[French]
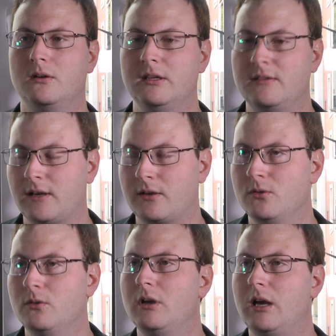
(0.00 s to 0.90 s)
et
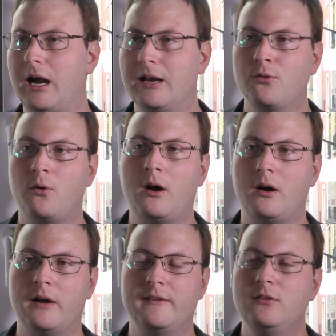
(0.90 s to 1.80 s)
sérieux, a le
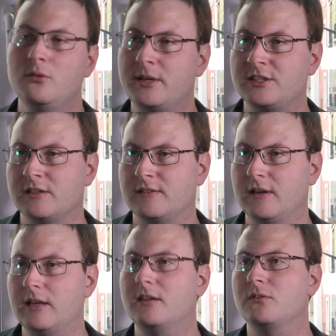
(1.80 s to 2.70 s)
droit à des dommages
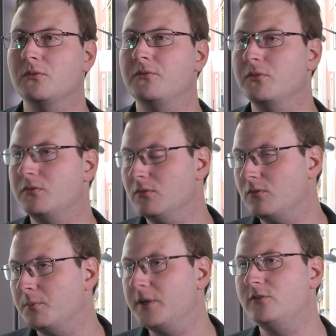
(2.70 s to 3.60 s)
intérêts qui sont en fonction de
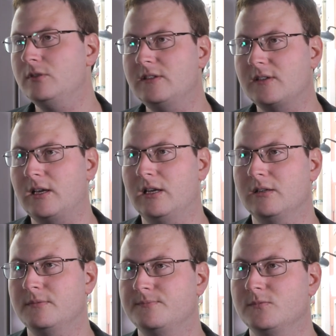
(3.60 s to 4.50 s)
son préjudice réel.
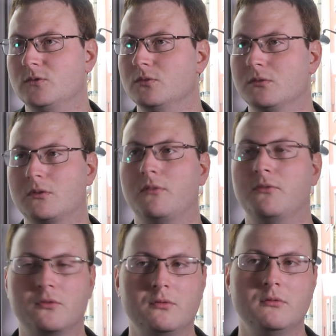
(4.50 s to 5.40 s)
en
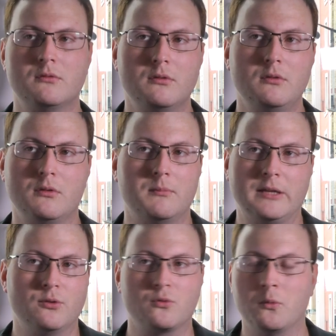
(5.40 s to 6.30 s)
fonction bah, de,
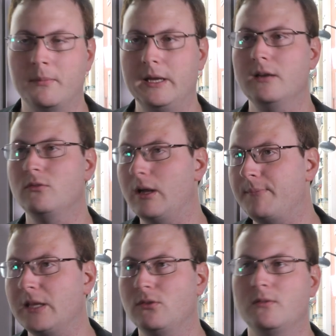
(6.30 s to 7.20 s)
ce qu'on perd, de la
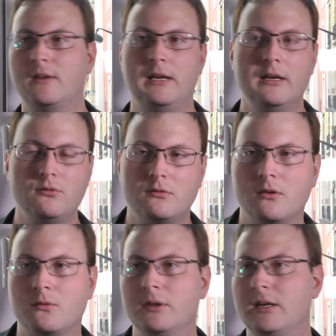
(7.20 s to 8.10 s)
perte de salaire, du
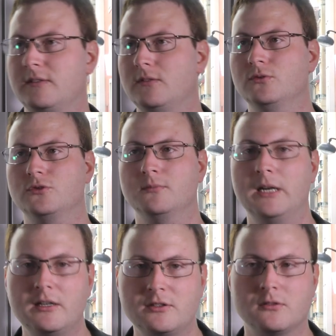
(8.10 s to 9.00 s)
temps qu'on est resté au
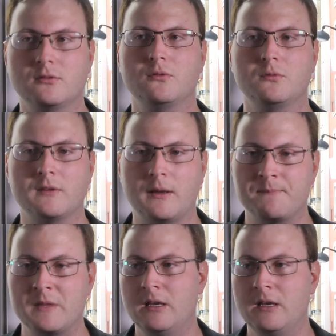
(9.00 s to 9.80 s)
chômage, de tout ça.